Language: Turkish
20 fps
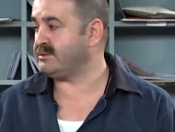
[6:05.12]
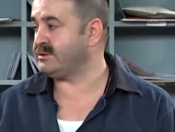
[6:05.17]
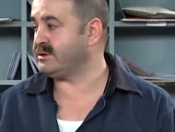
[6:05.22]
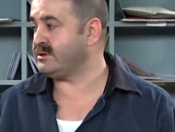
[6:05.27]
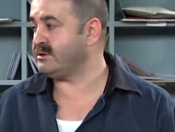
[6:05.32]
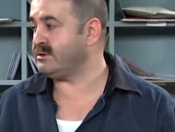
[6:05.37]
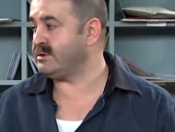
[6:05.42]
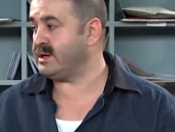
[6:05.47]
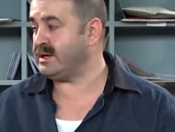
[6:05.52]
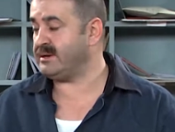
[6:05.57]

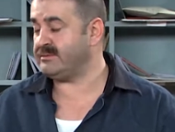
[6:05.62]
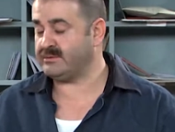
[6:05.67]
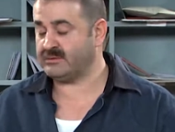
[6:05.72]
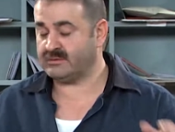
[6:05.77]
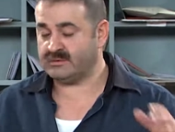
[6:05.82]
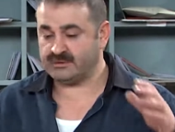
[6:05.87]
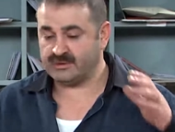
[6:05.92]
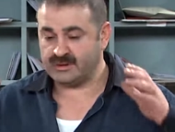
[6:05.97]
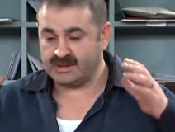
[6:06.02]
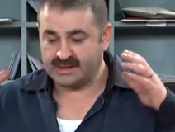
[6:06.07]
bugün öyle bir
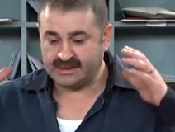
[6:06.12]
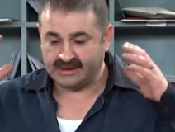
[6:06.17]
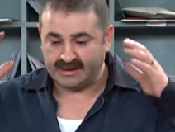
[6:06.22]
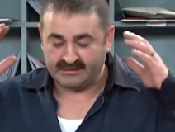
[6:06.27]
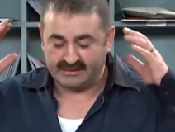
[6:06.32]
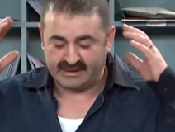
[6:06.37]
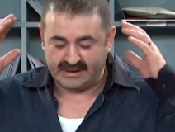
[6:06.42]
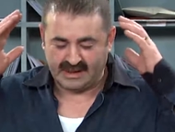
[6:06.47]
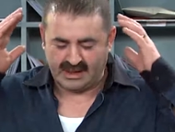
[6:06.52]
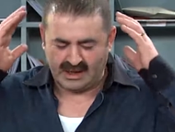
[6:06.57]
kodular
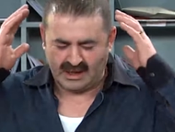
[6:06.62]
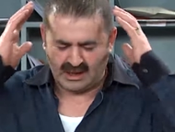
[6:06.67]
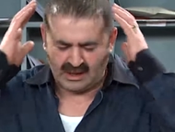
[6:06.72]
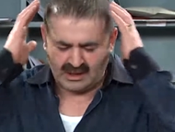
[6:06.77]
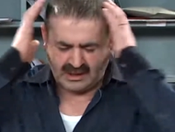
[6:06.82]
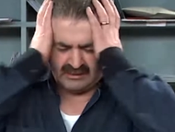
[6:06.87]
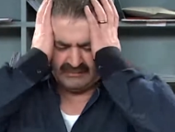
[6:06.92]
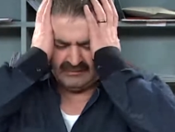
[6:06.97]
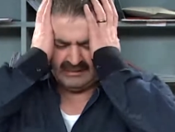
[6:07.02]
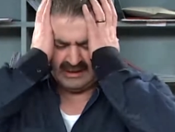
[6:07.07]
ki bana
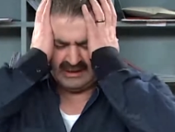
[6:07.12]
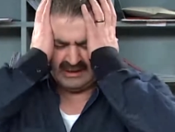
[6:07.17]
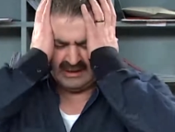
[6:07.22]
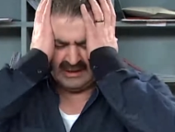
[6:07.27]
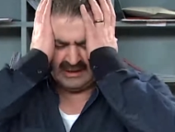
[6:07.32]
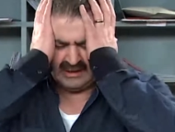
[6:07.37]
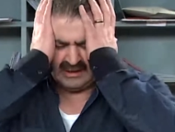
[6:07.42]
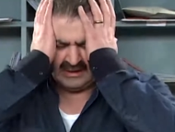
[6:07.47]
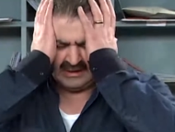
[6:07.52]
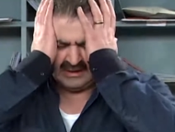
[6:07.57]
aklım gitti
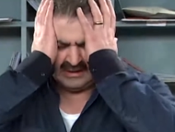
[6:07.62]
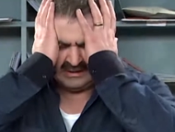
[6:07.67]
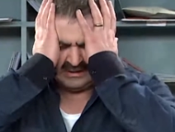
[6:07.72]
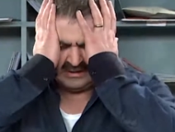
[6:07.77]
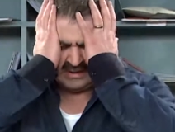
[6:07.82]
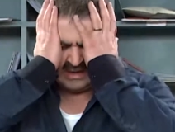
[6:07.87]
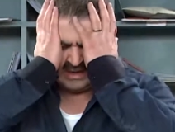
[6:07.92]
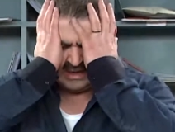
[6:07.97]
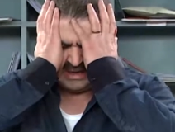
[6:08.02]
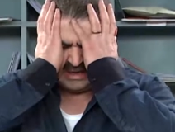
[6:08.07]
arkadaş
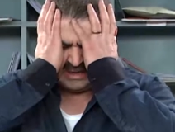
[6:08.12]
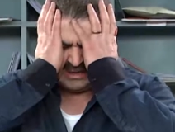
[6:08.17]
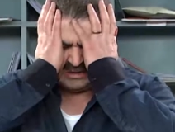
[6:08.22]
ya.